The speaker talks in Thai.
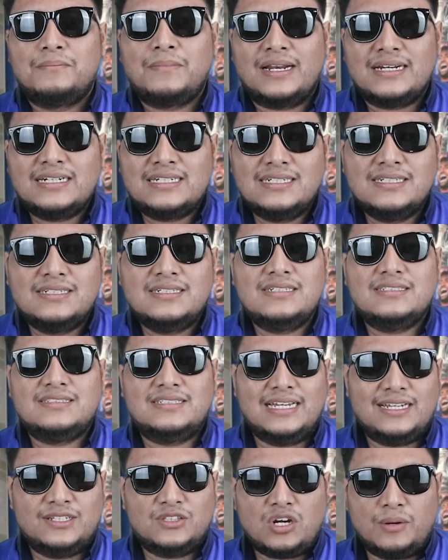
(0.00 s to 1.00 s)
มันคือ
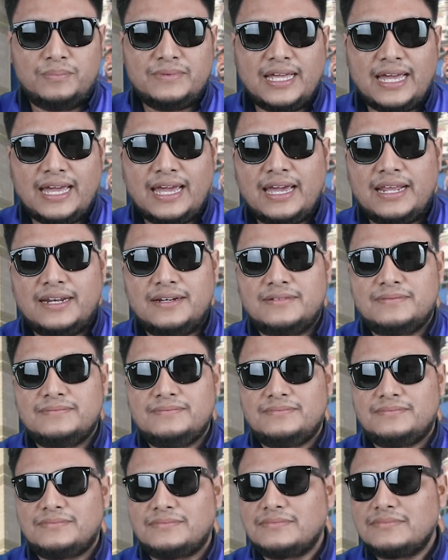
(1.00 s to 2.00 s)
สิ่งตอบแทน
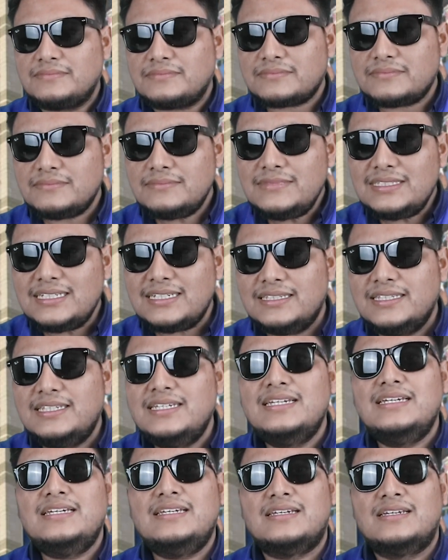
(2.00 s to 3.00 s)

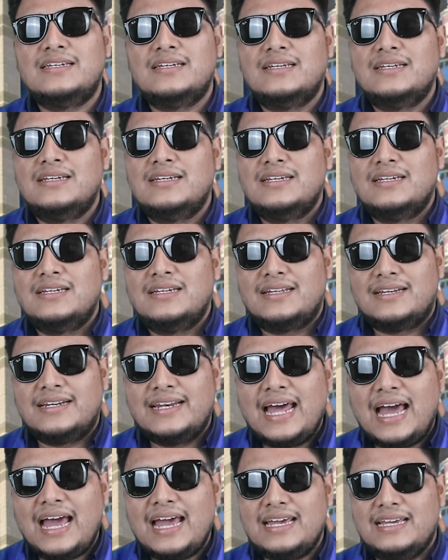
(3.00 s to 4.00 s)
ที่
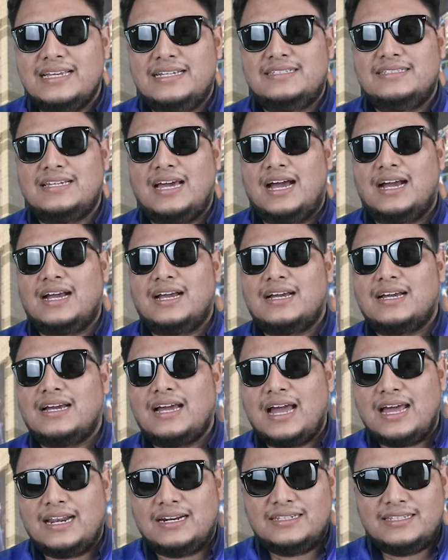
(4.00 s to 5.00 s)
ได้จาก
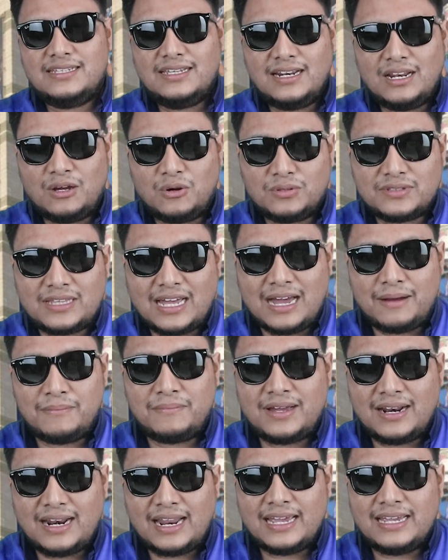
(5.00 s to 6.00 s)
การที่เรา
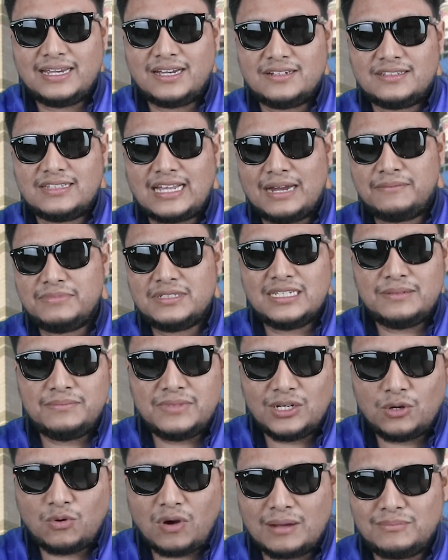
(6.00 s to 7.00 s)
ทำอะไรก็ตามที่
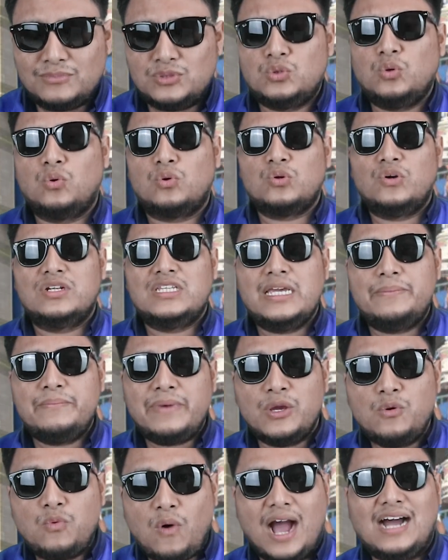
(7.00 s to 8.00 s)
มีความสุขโดยที่
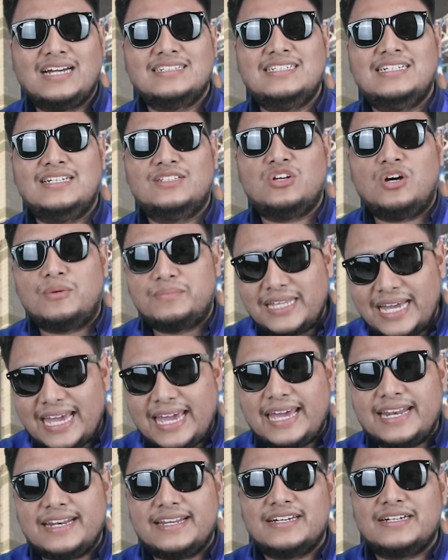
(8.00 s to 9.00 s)
ไม่หวังสิ่งตอบแท
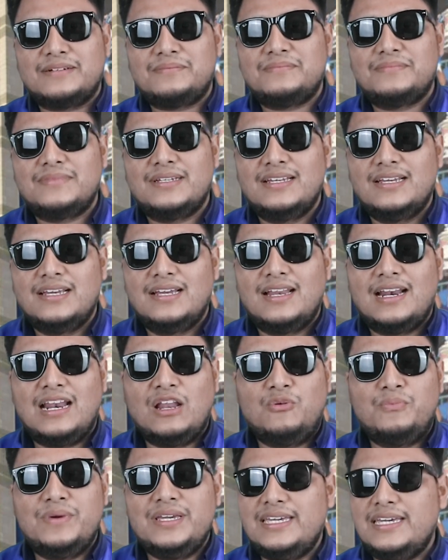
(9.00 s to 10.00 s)
นนะครับ
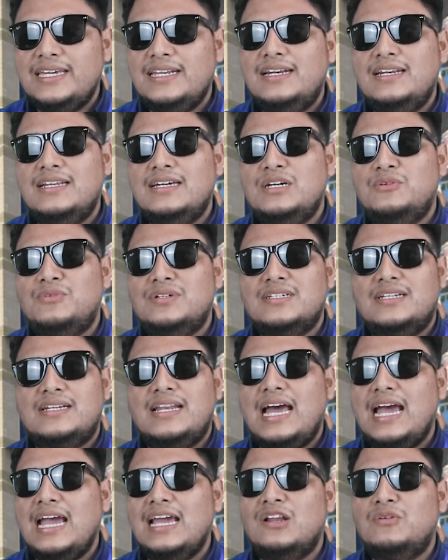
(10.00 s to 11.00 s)
เราไม่คิดเลยว่าจะ
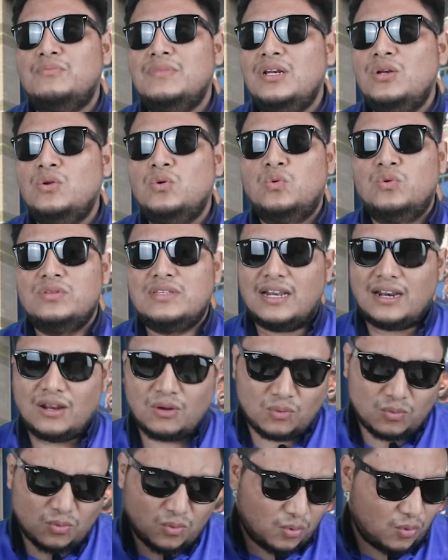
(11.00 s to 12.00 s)
ได้เราไม่รู้แต่
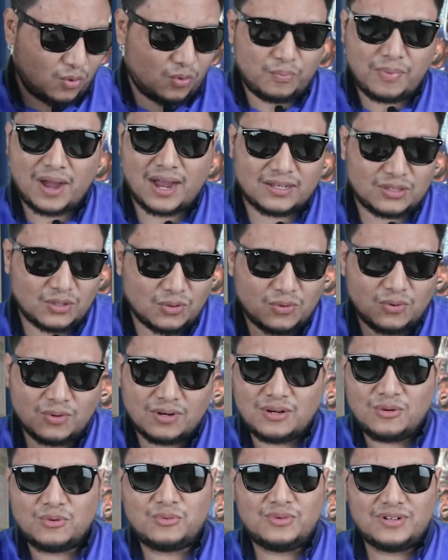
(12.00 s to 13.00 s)
เราปักธง
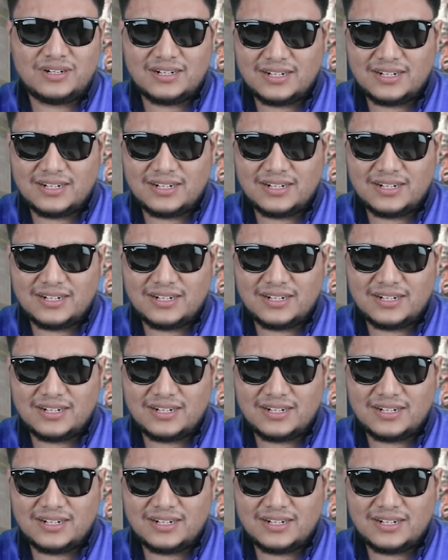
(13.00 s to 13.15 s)
เรา